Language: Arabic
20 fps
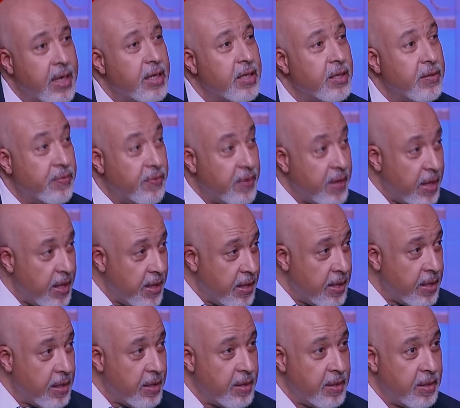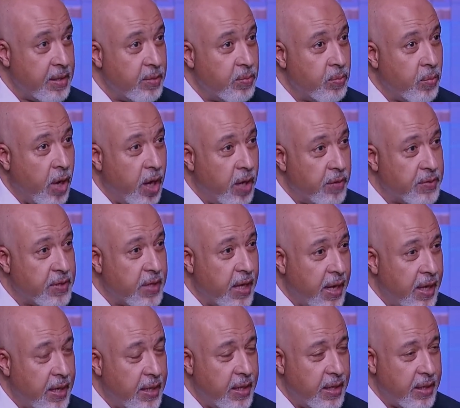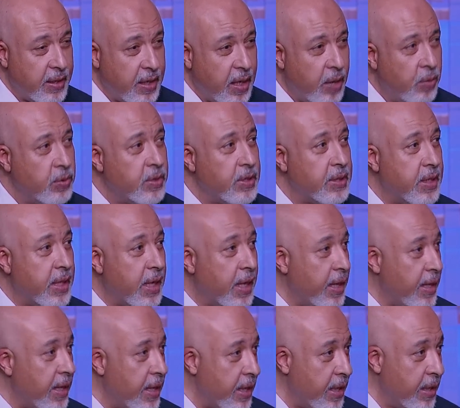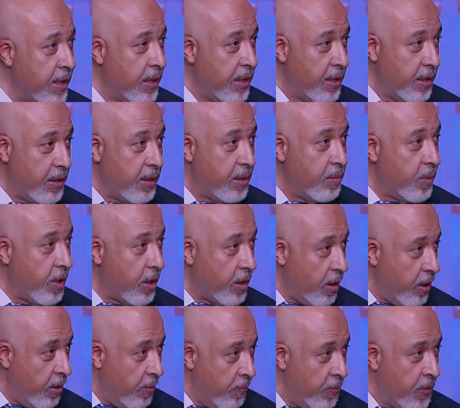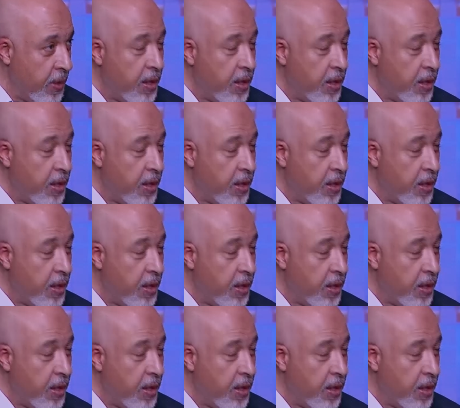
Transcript: كفايه لمحافظه على جوده الحياه للمراه